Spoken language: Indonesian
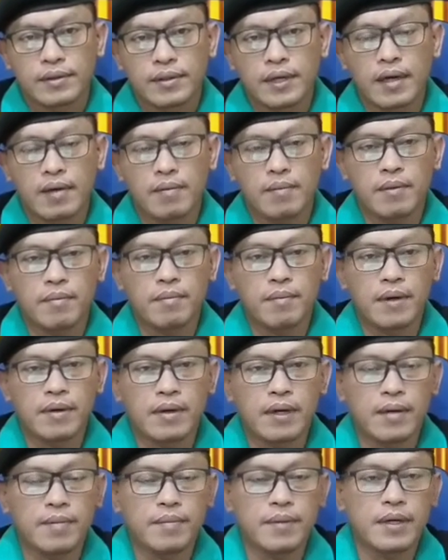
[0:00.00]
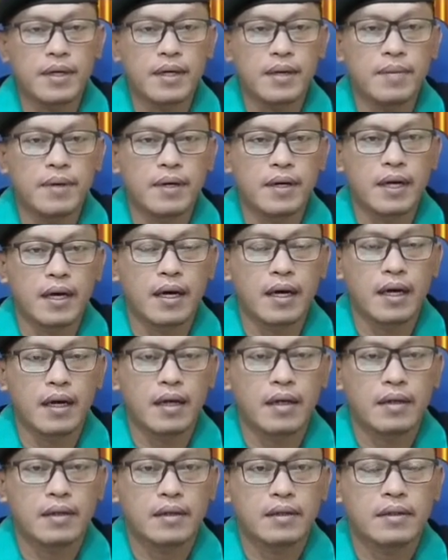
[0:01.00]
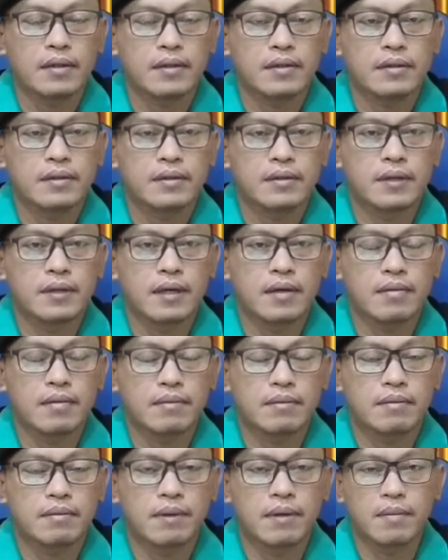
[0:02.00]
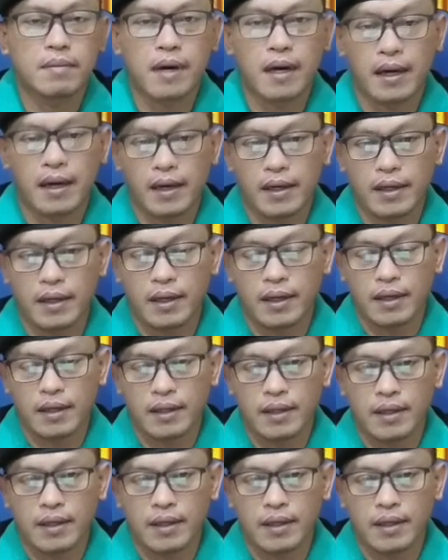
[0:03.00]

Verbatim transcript: yang membawa benda-benda yang berbahaya